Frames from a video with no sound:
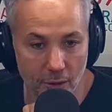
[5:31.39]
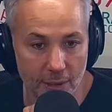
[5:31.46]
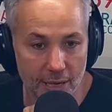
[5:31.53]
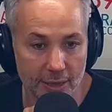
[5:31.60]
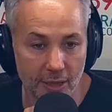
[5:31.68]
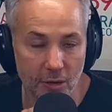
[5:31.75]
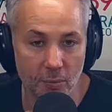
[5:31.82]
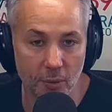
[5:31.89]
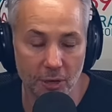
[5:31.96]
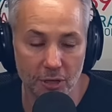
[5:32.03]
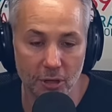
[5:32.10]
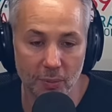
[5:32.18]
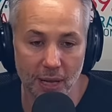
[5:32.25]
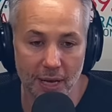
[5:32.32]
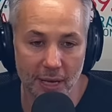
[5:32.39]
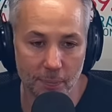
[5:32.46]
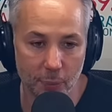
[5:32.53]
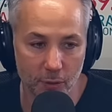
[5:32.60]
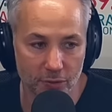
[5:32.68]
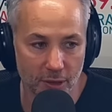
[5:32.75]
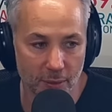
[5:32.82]
Debería tener un poquito más de
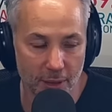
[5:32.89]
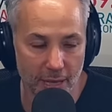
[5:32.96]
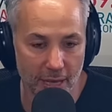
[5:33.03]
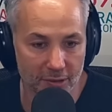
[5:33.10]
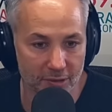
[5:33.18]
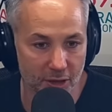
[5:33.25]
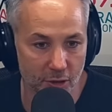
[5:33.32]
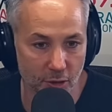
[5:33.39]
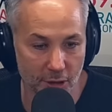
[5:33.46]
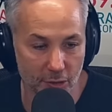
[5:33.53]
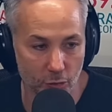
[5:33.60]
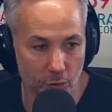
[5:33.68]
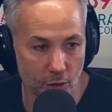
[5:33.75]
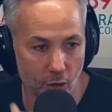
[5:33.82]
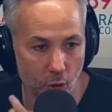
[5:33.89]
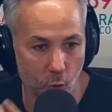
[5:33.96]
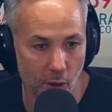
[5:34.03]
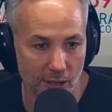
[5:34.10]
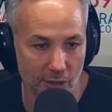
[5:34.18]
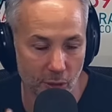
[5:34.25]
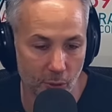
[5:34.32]
responsabilidad, siendo que es uno de los
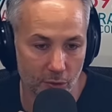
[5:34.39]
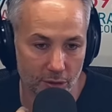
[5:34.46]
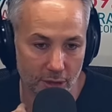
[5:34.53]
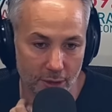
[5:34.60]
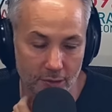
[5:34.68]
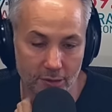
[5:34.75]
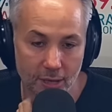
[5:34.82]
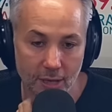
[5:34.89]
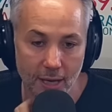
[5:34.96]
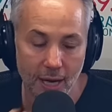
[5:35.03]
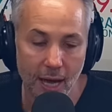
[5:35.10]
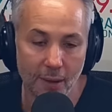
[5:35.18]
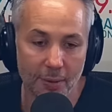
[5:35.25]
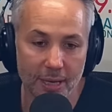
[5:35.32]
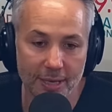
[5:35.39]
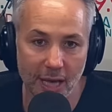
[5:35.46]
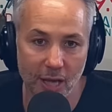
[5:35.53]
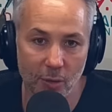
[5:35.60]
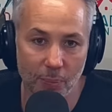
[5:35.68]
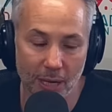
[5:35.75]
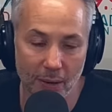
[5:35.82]
cuatro voceros
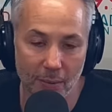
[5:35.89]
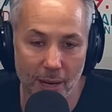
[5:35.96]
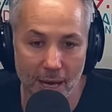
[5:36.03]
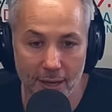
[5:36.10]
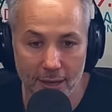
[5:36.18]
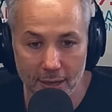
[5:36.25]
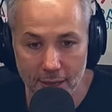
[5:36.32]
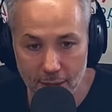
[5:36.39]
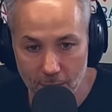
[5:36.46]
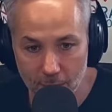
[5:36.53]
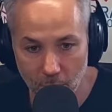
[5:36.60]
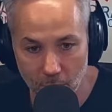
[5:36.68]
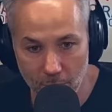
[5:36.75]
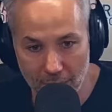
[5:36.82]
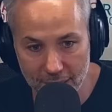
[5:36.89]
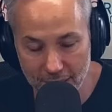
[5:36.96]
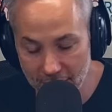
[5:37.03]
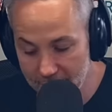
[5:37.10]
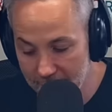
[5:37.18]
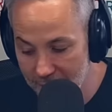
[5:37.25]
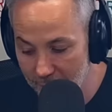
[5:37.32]
habilitados para hablar por
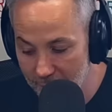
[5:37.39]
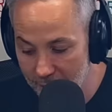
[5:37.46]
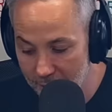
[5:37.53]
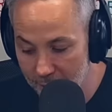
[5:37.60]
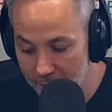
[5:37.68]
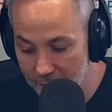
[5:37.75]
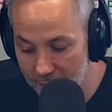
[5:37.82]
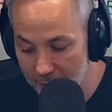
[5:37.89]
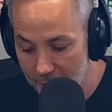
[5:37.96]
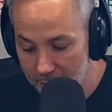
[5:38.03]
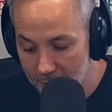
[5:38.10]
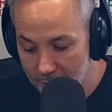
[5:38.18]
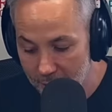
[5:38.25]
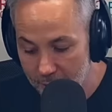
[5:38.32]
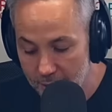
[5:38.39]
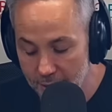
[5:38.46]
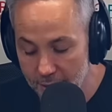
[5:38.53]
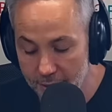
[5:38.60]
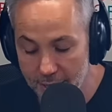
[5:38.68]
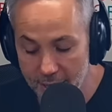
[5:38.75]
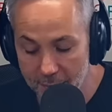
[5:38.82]
parte de Javier Milei
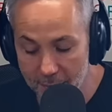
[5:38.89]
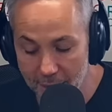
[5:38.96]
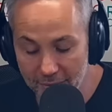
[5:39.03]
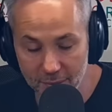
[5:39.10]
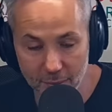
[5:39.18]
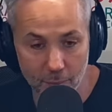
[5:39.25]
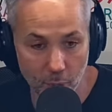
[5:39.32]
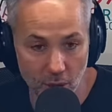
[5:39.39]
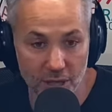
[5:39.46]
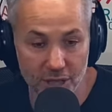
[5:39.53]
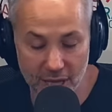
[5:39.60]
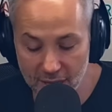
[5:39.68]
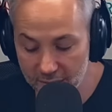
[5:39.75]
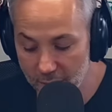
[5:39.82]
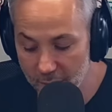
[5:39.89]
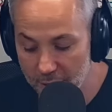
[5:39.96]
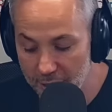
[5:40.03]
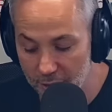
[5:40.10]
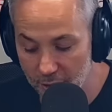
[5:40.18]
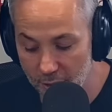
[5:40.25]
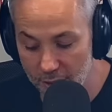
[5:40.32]
y que además puede llegar a ser
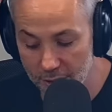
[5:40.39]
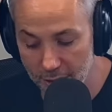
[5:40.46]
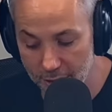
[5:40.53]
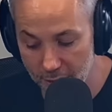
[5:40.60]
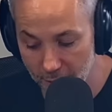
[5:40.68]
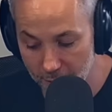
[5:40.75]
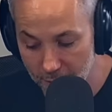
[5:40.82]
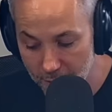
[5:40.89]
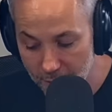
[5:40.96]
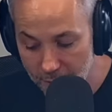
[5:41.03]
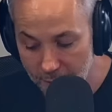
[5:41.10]
ministro del Interior.